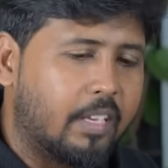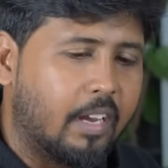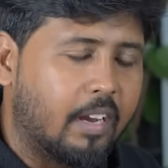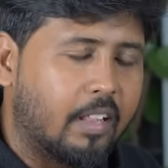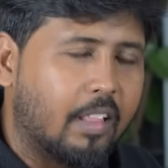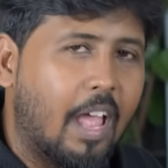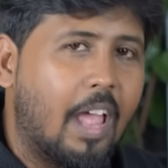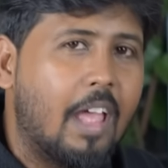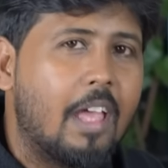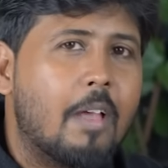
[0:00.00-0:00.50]

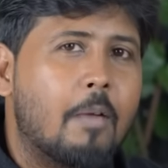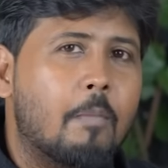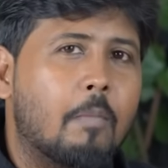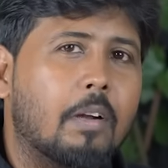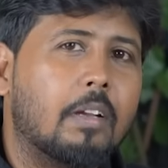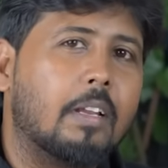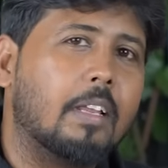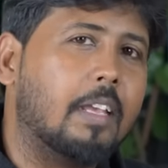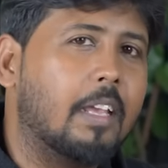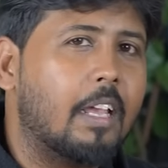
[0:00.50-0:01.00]
சீன் தான்
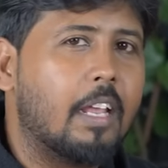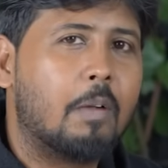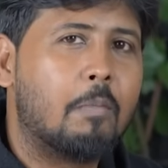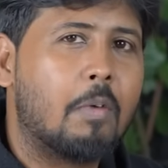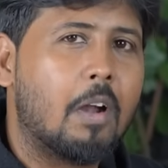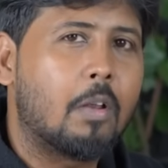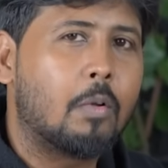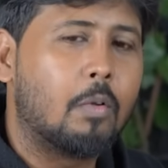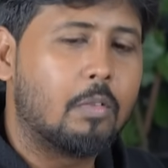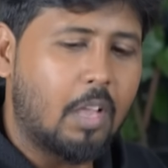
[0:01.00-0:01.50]
பட்
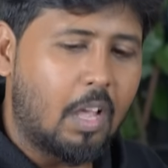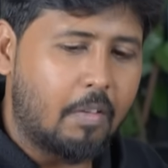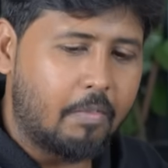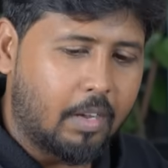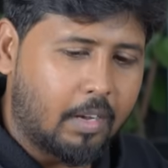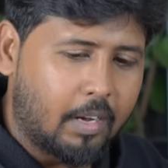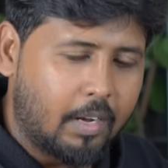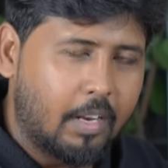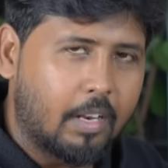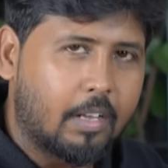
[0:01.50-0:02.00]
ஈரமான
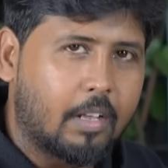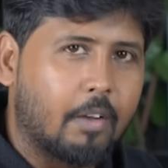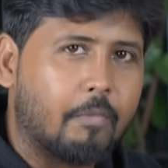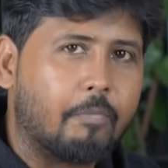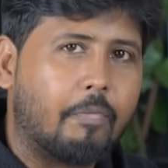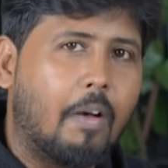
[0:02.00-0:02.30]
ரோஜாவைக்குன்னு இருக்கிற